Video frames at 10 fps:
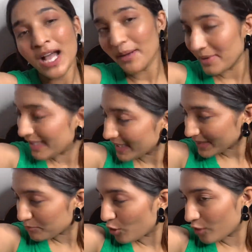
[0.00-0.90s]
और मैंने ना
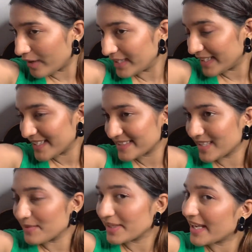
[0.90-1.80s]
एक बो वाली हेयर
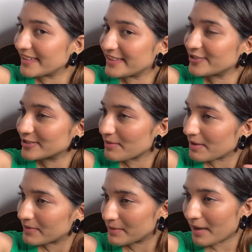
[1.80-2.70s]
स्टाइल बनाई थी उसके
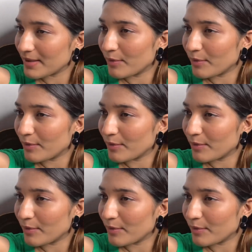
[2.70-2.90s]
बाद मेरे बाल